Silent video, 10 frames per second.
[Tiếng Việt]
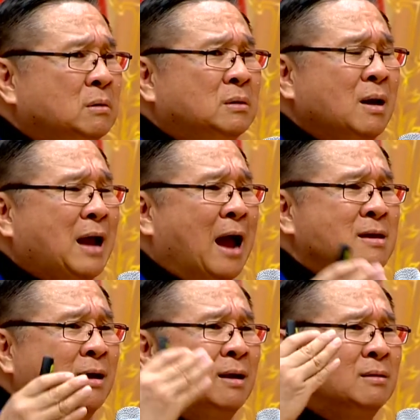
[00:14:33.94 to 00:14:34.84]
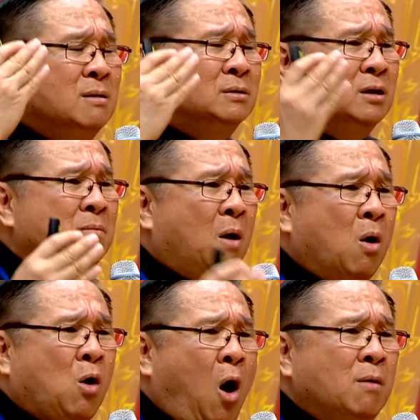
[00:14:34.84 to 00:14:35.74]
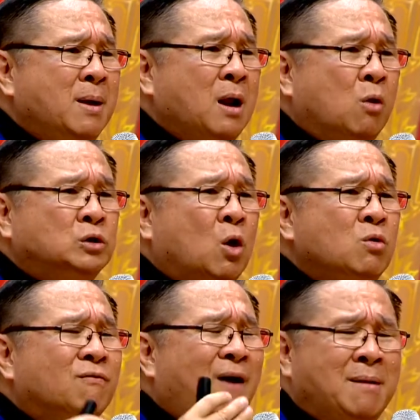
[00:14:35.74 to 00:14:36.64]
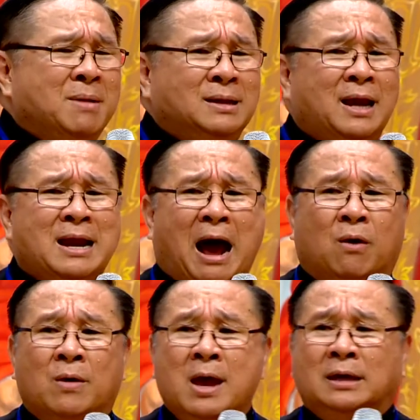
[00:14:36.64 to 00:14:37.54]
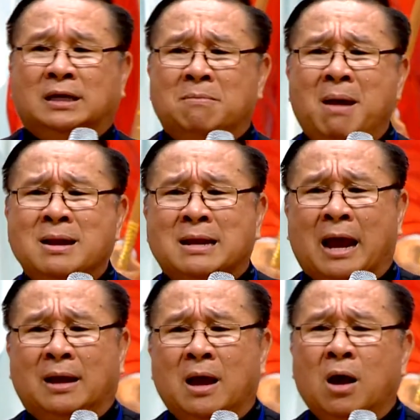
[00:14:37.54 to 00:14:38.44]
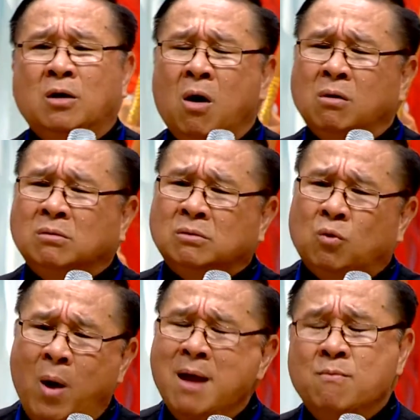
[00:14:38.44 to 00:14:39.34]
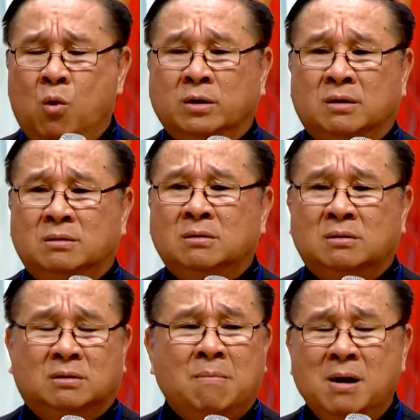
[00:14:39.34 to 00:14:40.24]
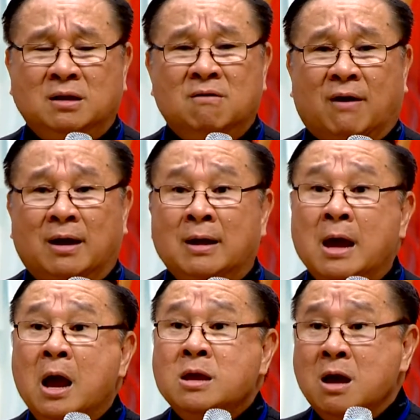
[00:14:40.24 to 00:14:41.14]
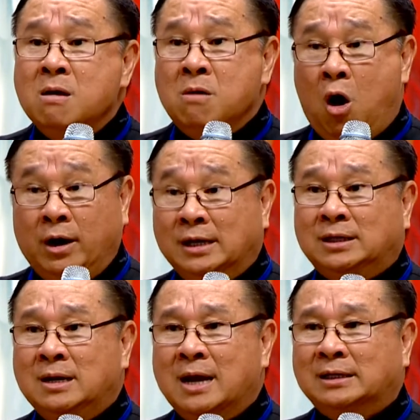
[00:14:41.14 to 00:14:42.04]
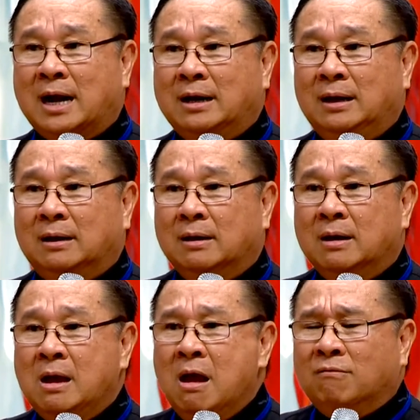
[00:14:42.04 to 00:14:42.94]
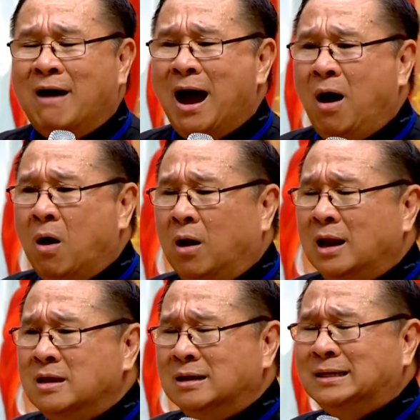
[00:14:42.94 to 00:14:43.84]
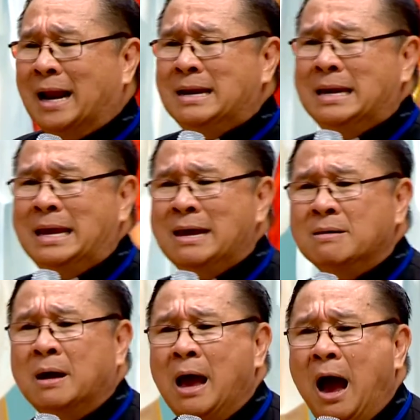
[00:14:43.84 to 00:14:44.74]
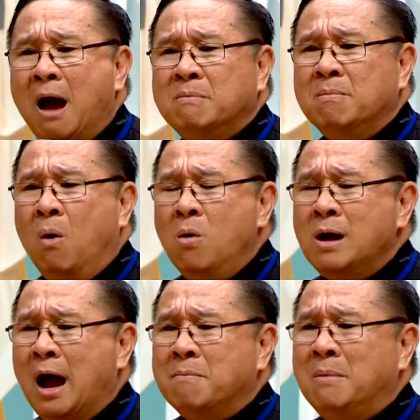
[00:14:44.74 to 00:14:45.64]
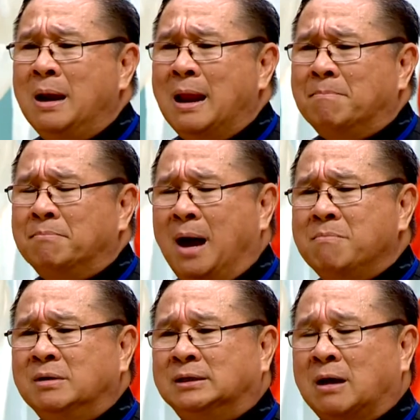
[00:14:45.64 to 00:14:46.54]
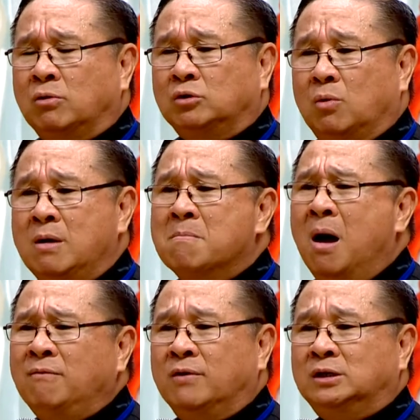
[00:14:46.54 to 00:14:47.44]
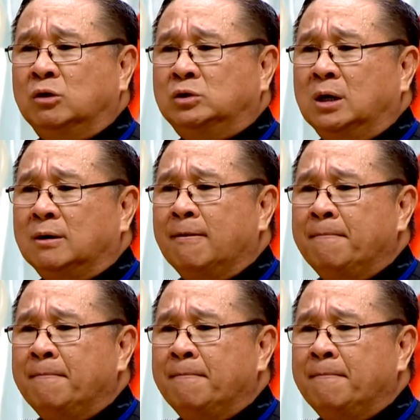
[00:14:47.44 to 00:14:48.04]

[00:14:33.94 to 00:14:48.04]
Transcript: tất cả những cái tư tưởng mà họ có ở bên Âu Châu nó văn minh thế nào, thì bên này nó quê mùa tới mức như vậy. Nhưng họ hy sinh để ra đi. Và họ là những thanh niên hai mươi tư, hai mươi lăm, hai mươi sáu tuổi mới vừa chịu chức.